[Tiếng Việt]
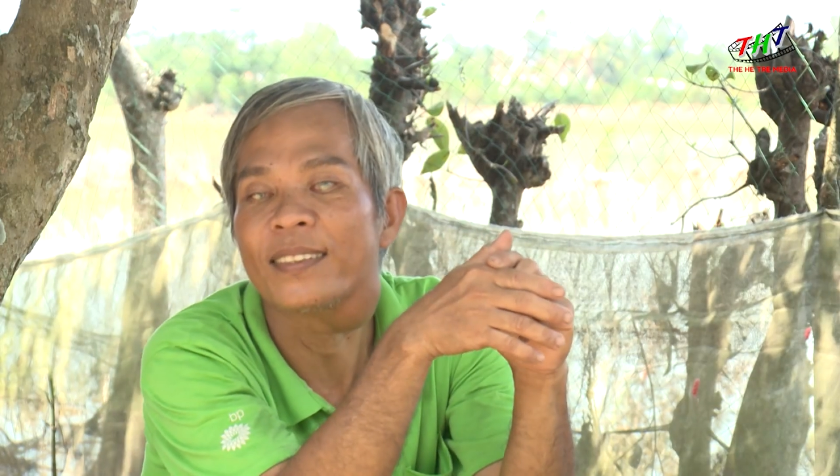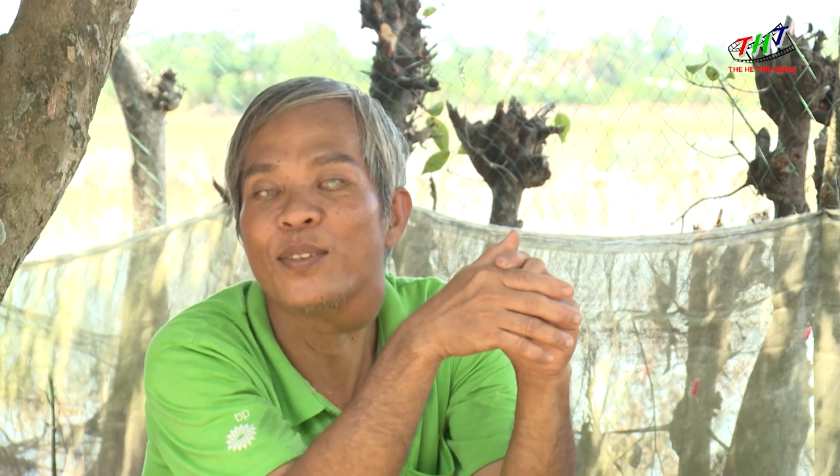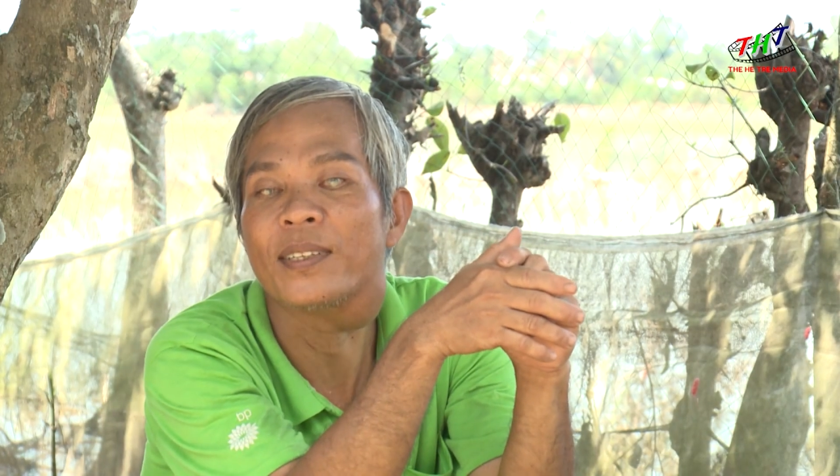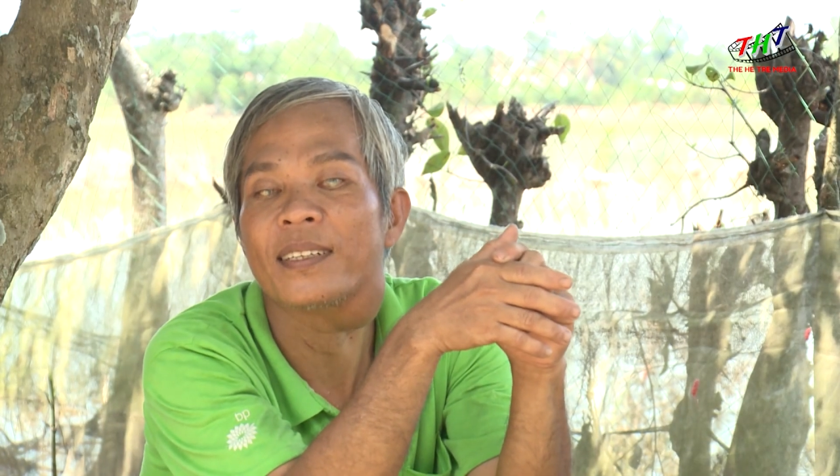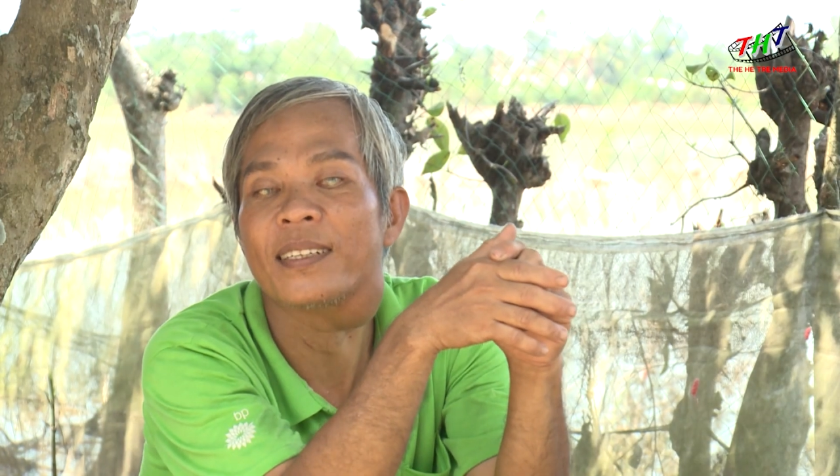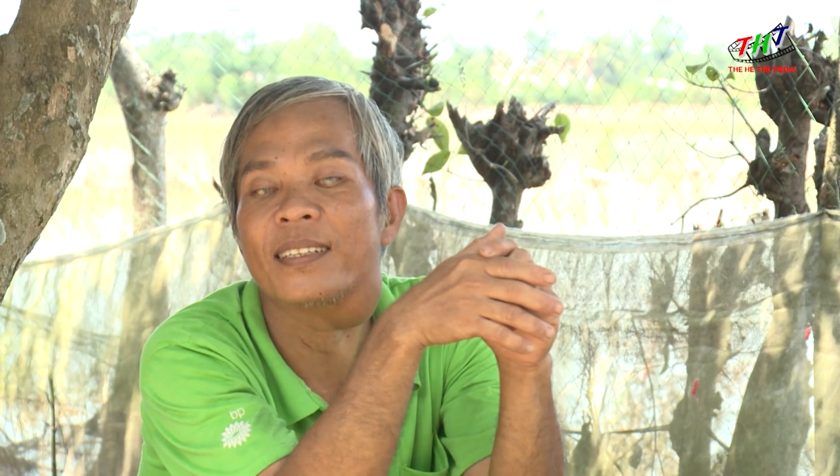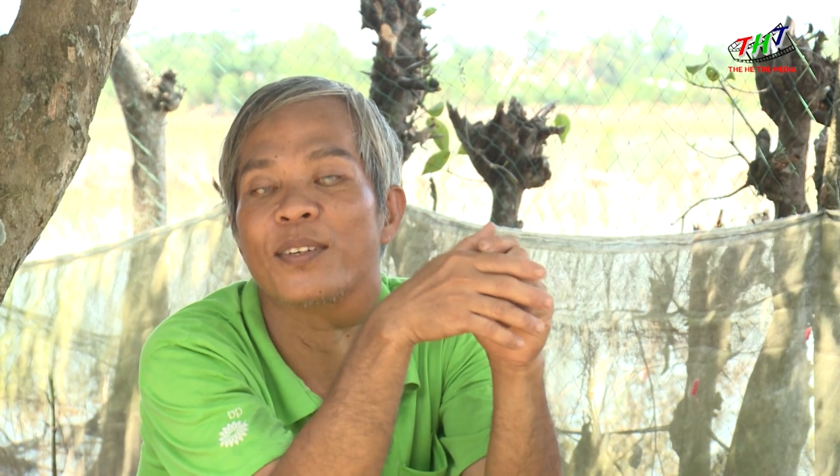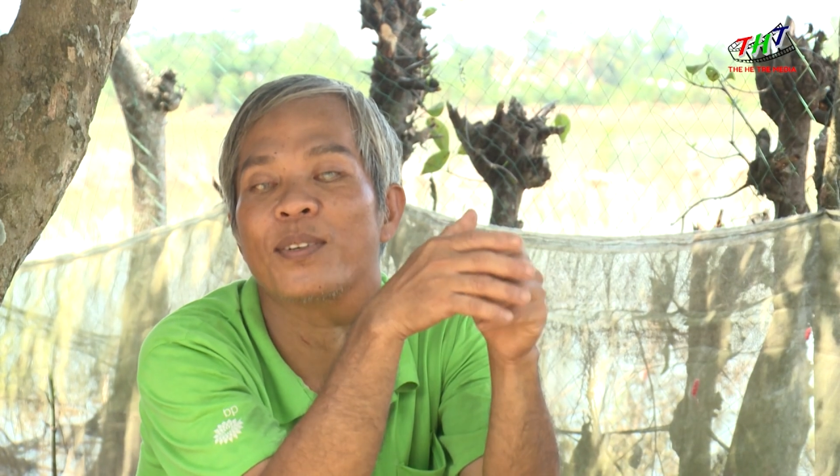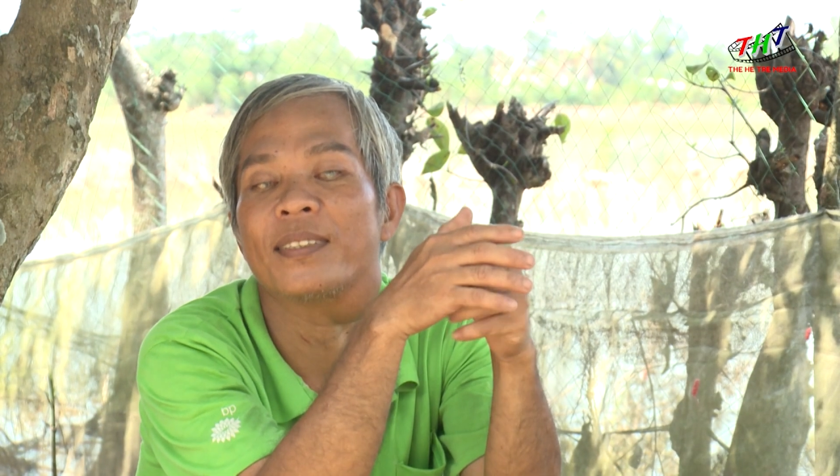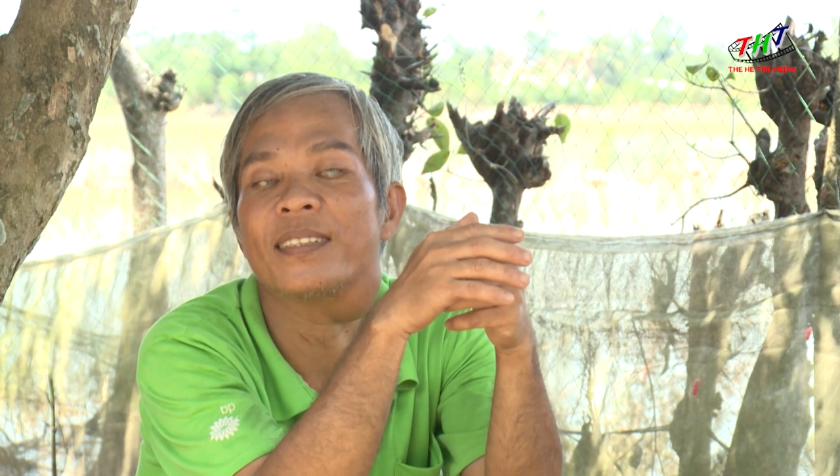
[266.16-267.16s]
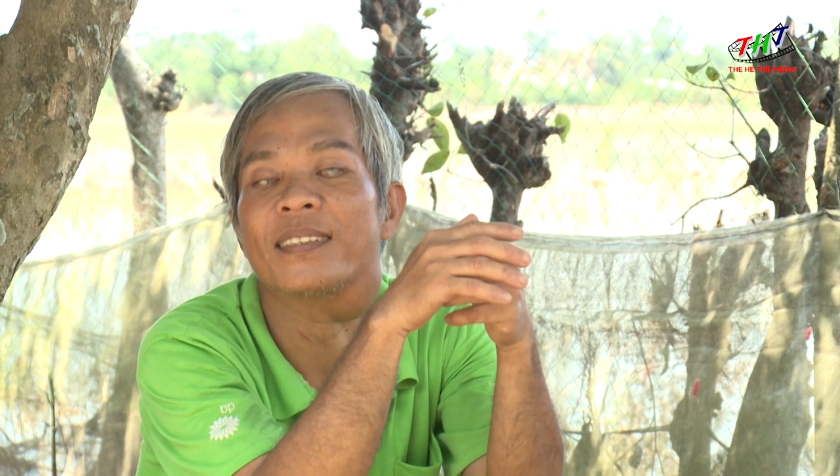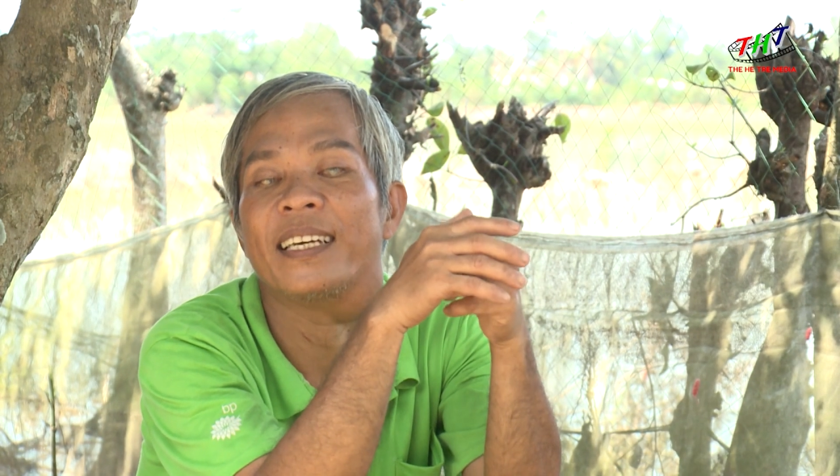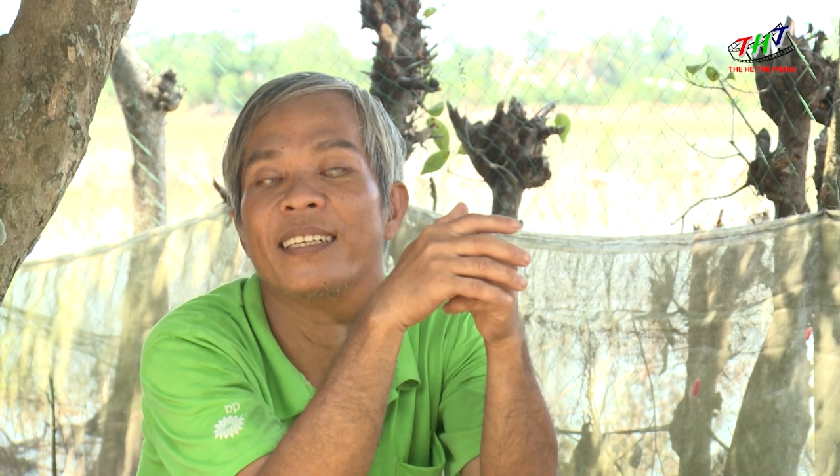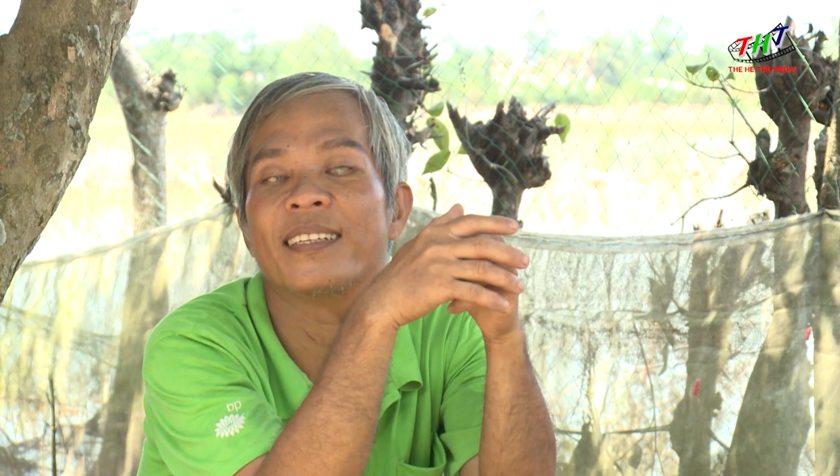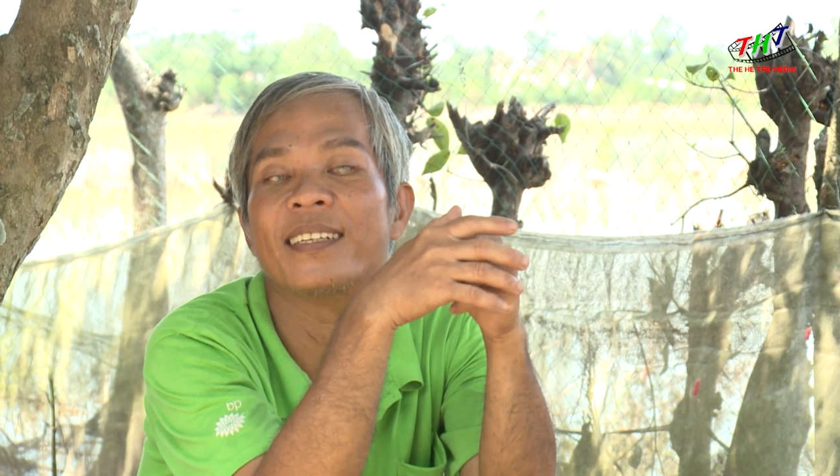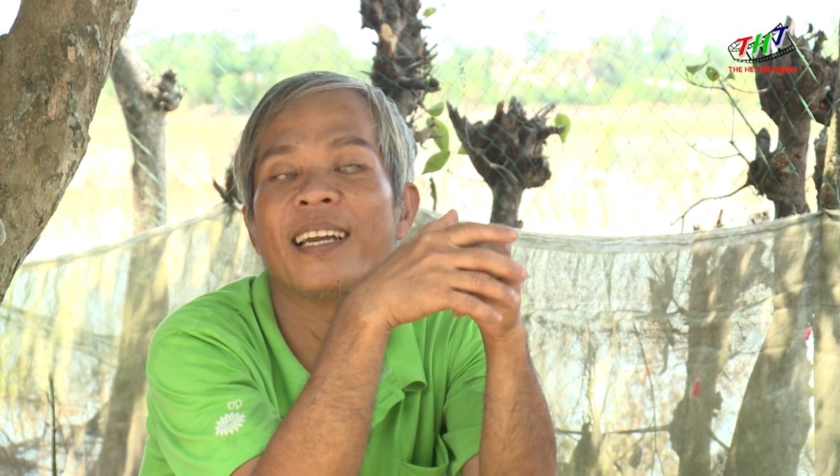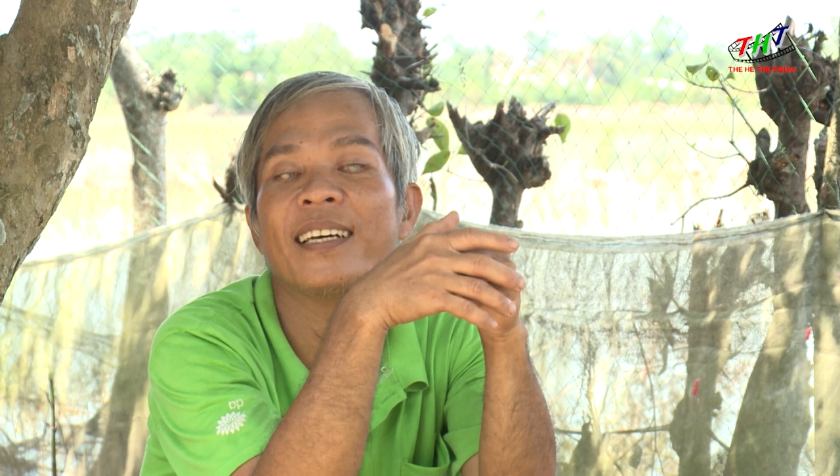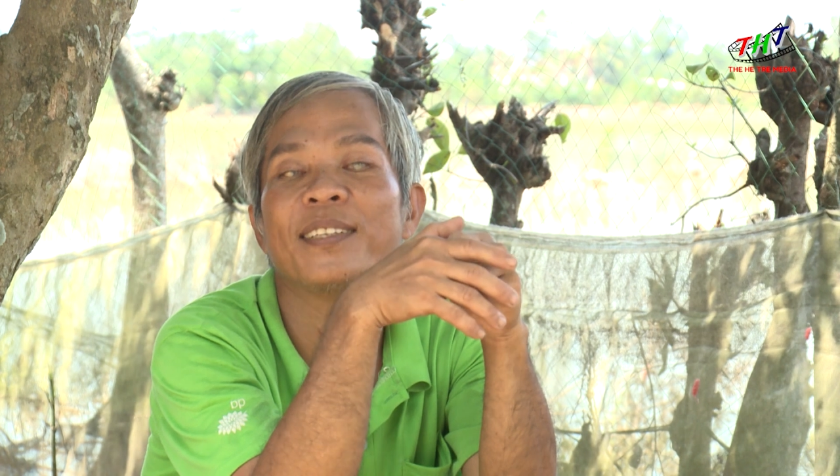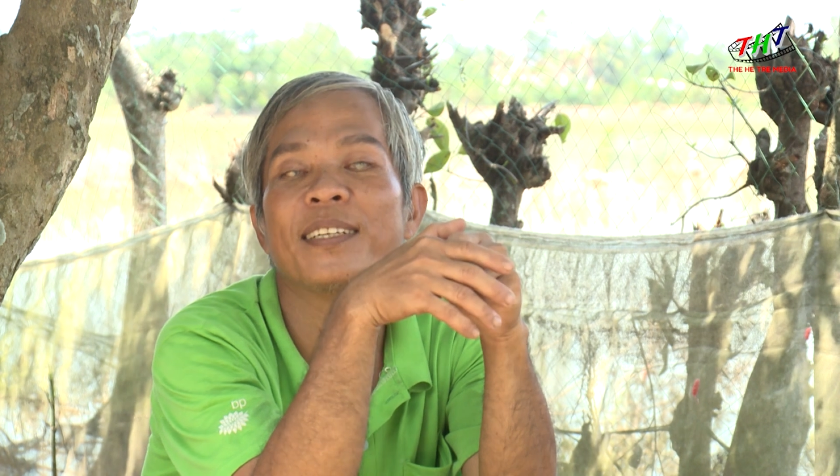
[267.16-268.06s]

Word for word: nuôi vịt thì tôi có dư tiền thì để